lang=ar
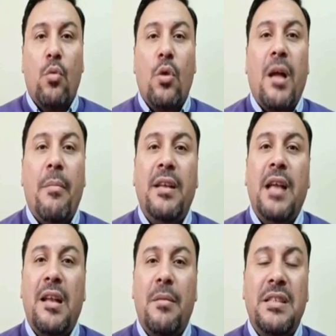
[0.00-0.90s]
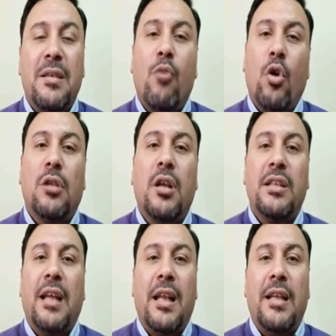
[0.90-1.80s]
وكمان انا مثلا
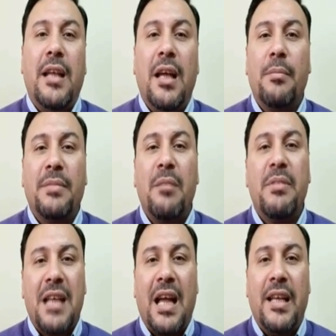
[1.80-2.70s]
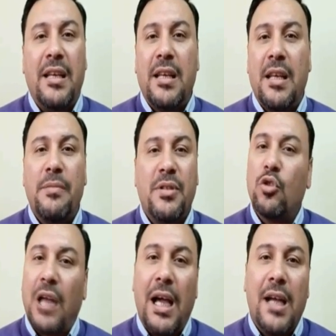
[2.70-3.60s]
معترض على انها بتلبس احيانا لبس
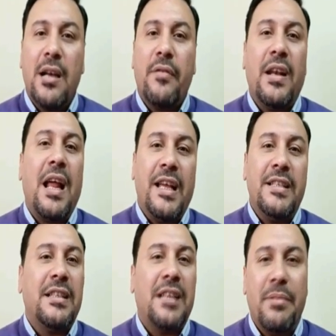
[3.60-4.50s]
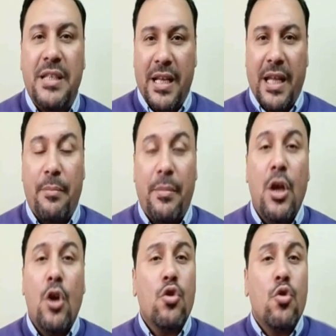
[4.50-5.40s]
متحرر فانا عايزها تلبس حجاب
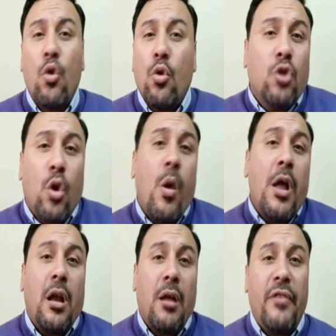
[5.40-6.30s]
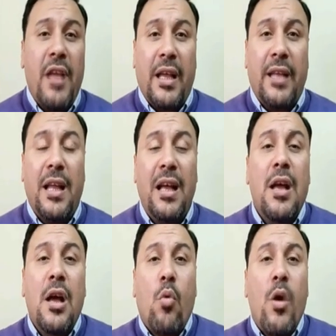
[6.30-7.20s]
شروط هو يرى فيها كده
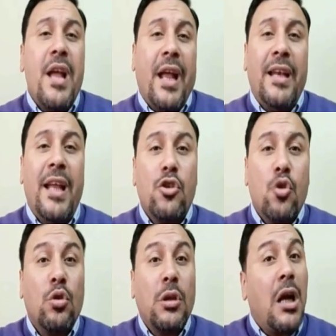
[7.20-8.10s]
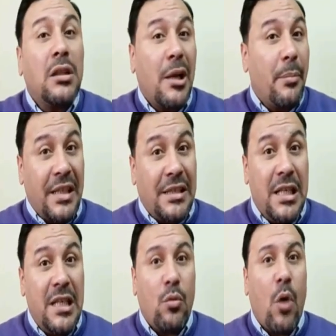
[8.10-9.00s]
وهي كان ليها شروط اكتر
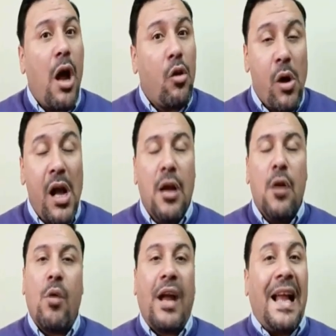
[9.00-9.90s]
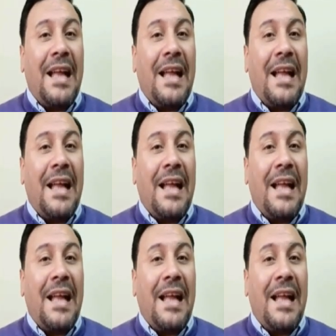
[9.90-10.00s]
بكتير واقوى وكان